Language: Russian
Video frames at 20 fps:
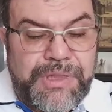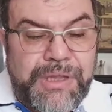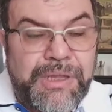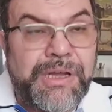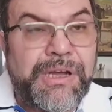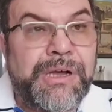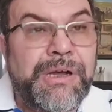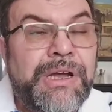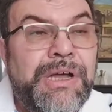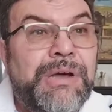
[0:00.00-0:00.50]

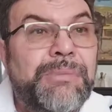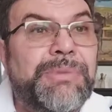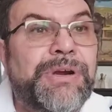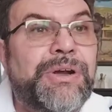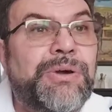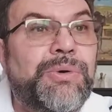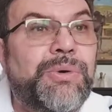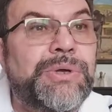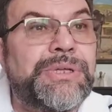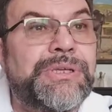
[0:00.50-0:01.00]
Э,
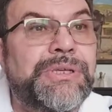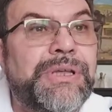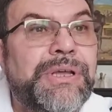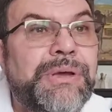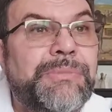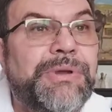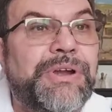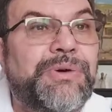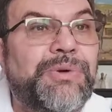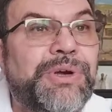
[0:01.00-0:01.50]
проходит,
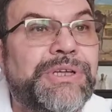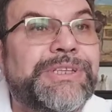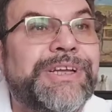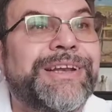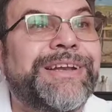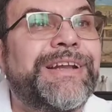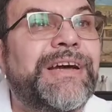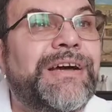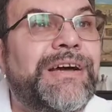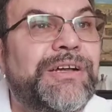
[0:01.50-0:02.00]
приходит
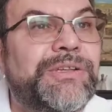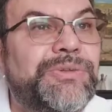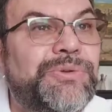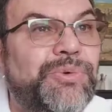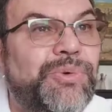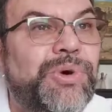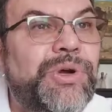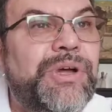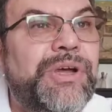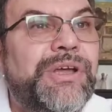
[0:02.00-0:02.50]
на
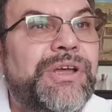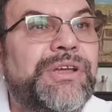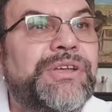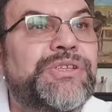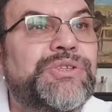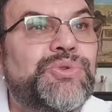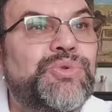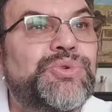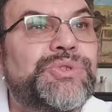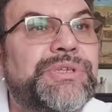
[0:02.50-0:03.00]
ходу.
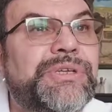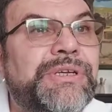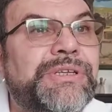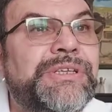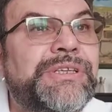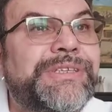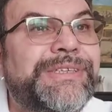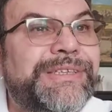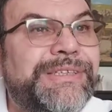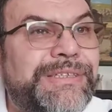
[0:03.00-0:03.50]
Иисус
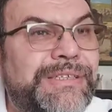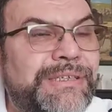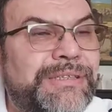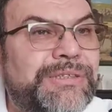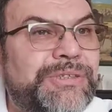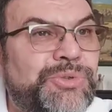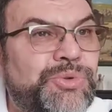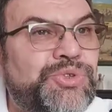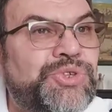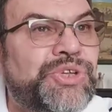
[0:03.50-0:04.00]
не сидит
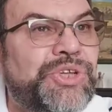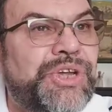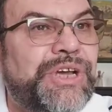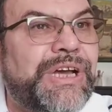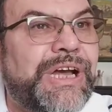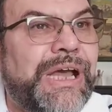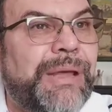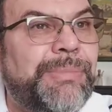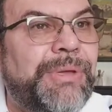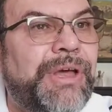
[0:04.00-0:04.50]
с
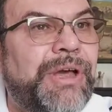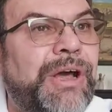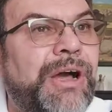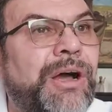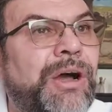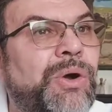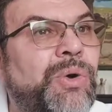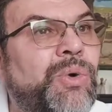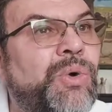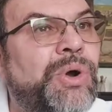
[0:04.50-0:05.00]
учениками,
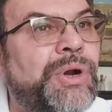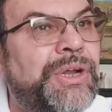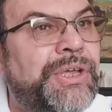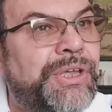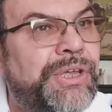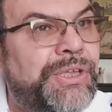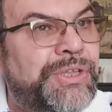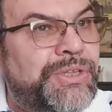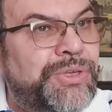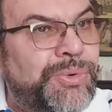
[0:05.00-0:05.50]
а Он
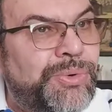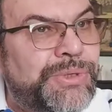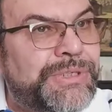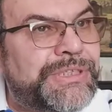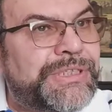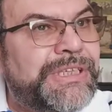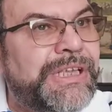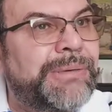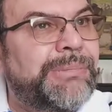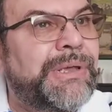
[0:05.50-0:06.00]
идет
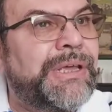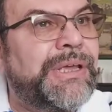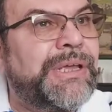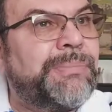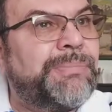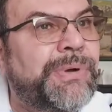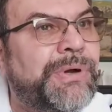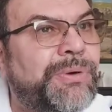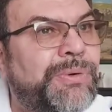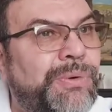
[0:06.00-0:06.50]
с ними и
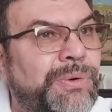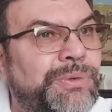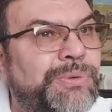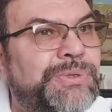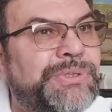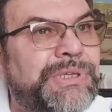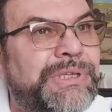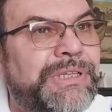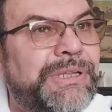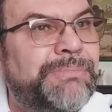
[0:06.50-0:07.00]
по ходу
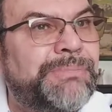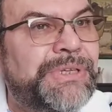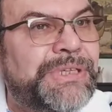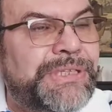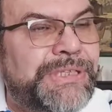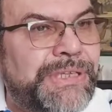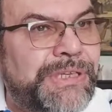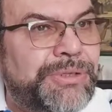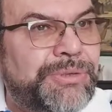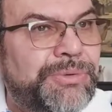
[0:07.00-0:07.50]
дела
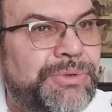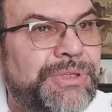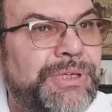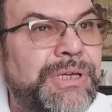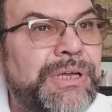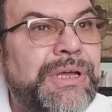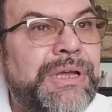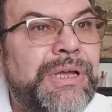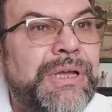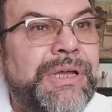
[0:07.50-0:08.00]
беседует.
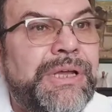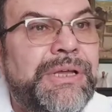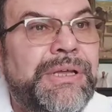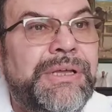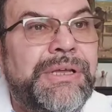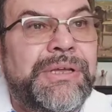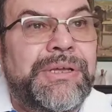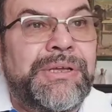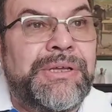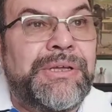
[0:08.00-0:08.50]

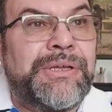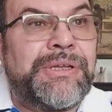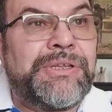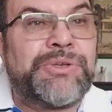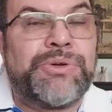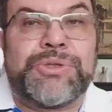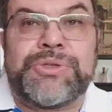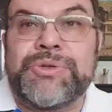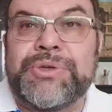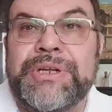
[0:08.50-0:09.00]
И, и
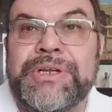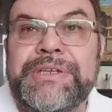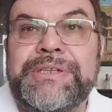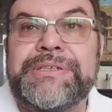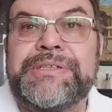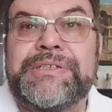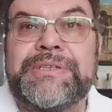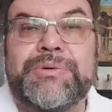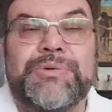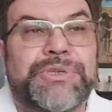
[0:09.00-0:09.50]
идет Он
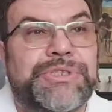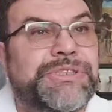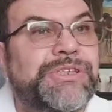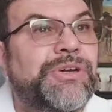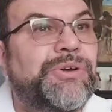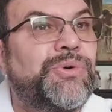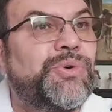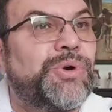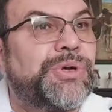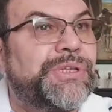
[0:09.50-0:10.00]
из Сионской
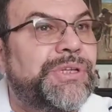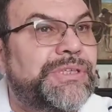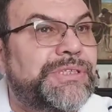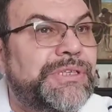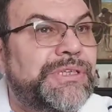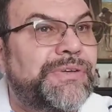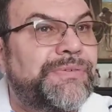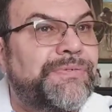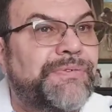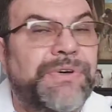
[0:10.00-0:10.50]

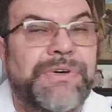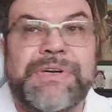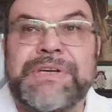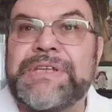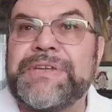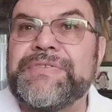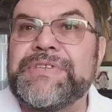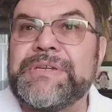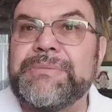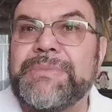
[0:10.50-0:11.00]
горницы в
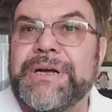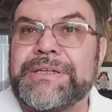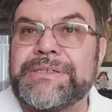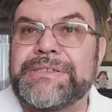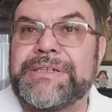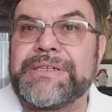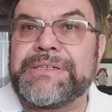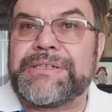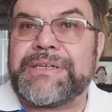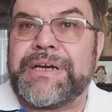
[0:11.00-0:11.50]

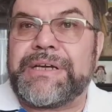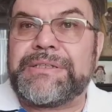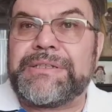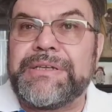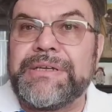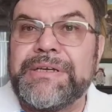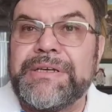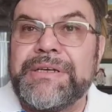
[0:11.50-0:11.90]
Гефсиманский сад,